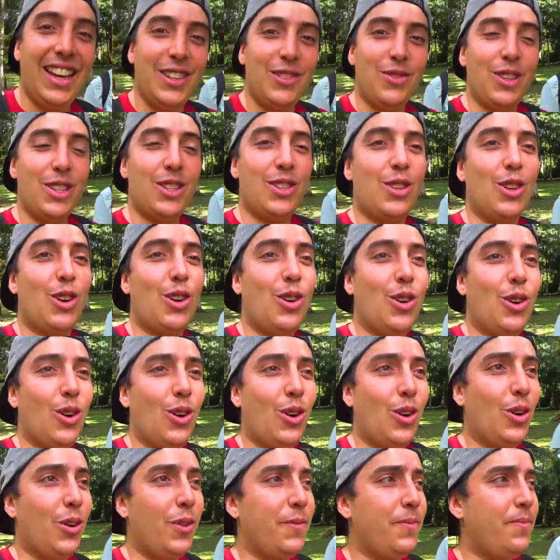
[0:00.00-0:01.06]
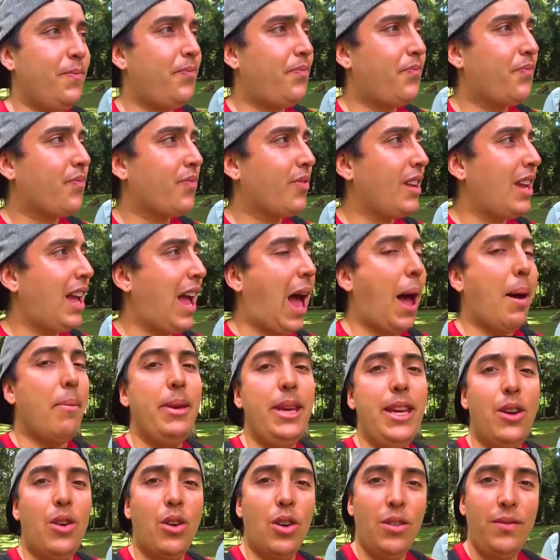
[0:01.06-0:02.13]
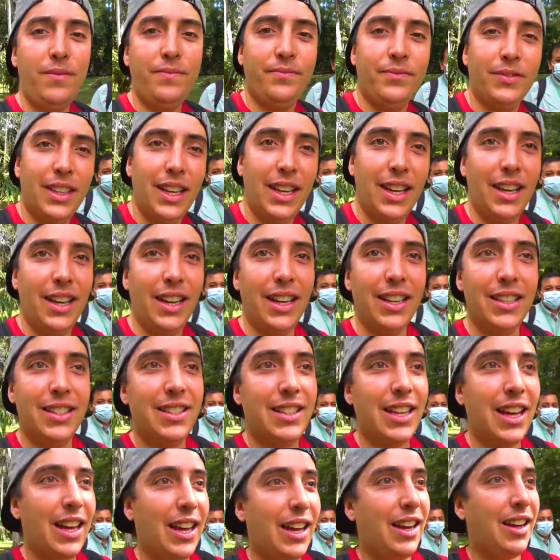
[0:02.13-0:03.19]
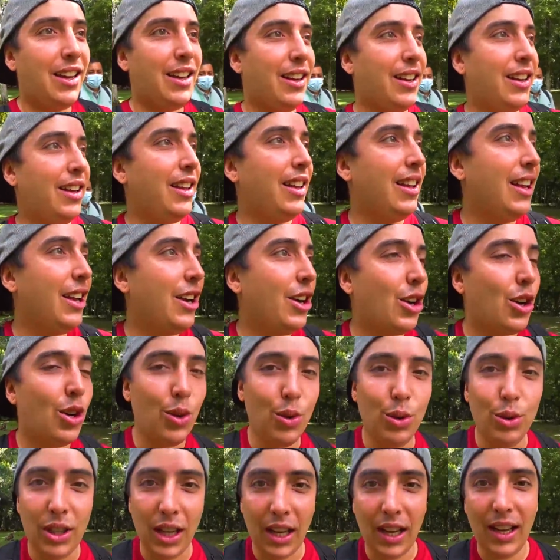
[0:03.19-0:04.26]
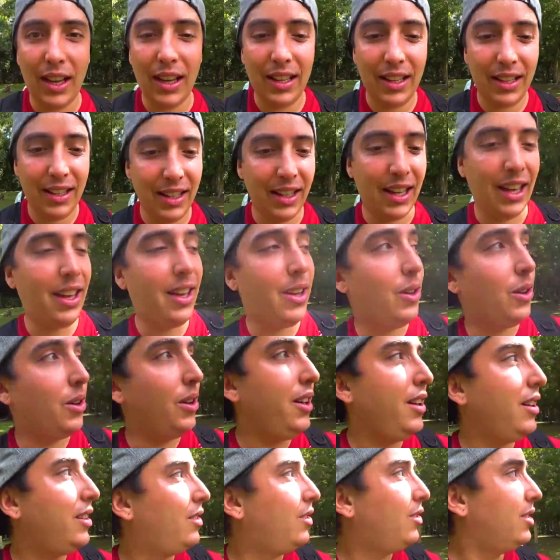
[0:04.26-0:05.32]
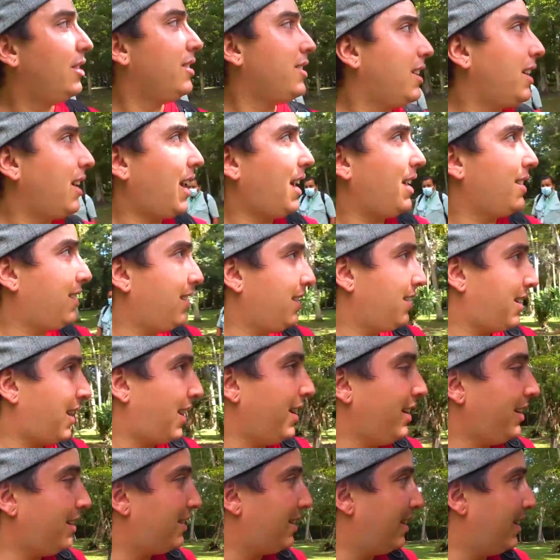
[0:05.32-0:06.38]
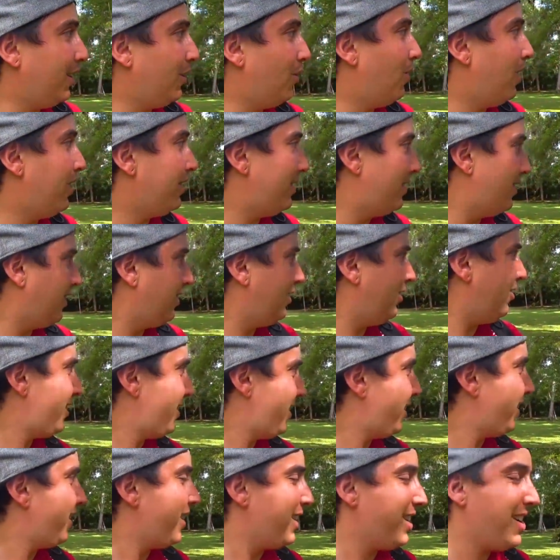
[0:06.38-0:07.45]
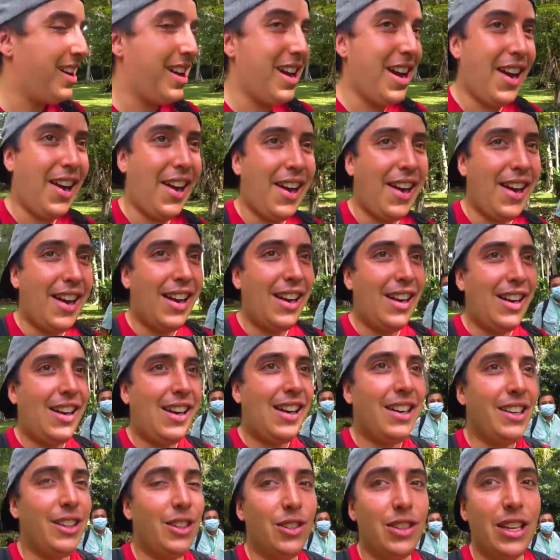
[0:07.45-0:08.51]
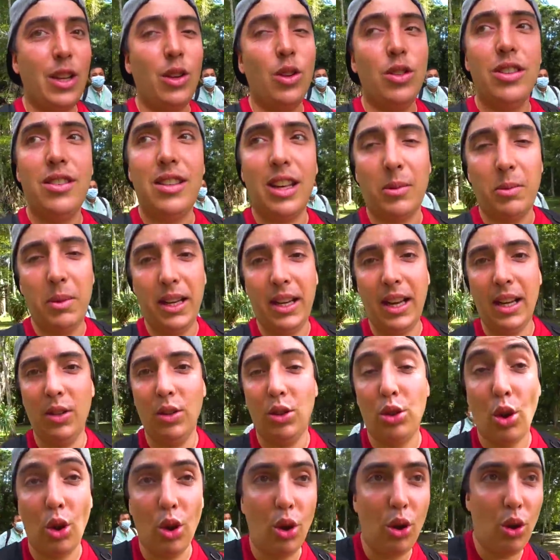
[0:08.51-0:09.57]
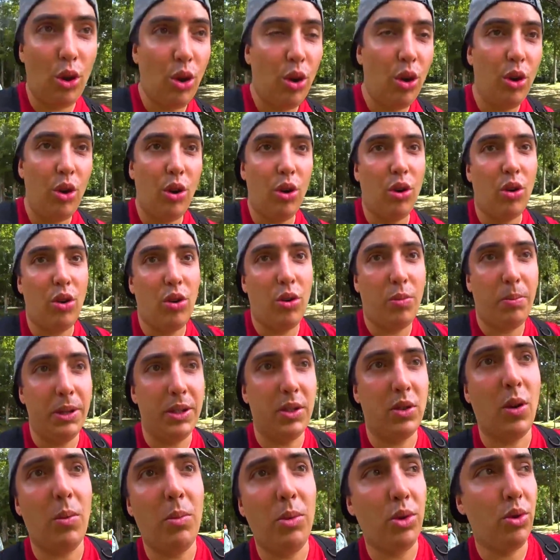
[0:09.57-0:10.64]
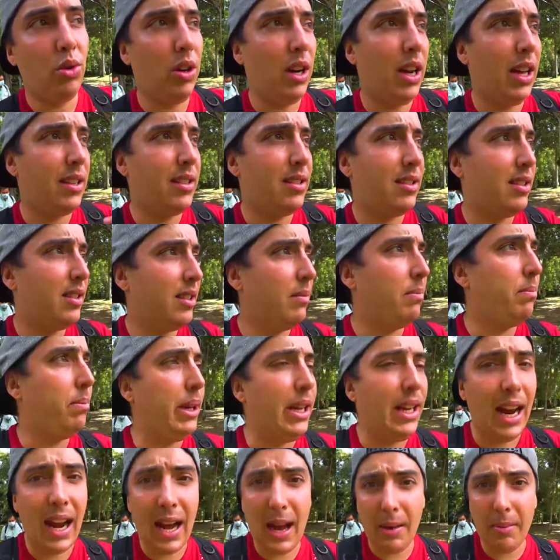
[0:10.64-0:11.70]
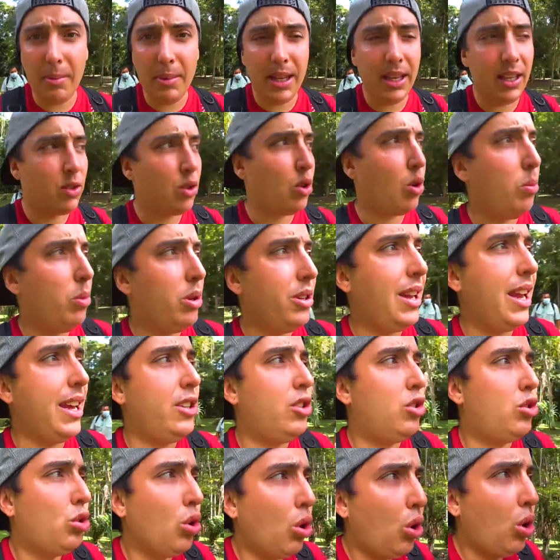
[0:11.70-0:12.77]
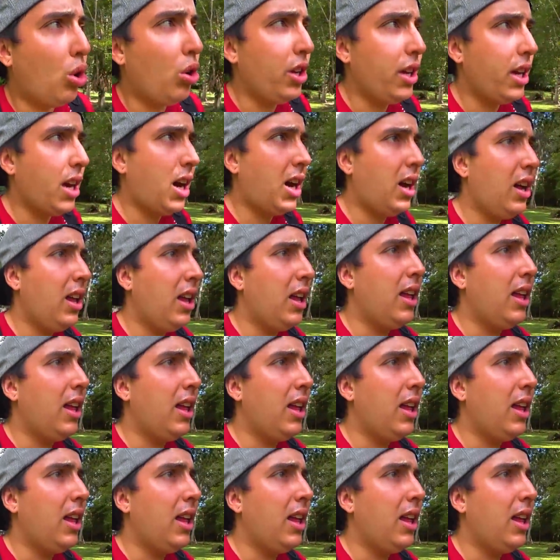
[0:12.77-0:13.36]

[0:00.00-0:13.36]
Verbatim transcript: es nuestro amigo en esta ruta el día de hoy. Entonces, gracias Alex de Inguat, ¿cierto? Así es, mucho gusto. Entonces él nos está explicando todo lo, pues cómo son las pirámides, cómo es la historia,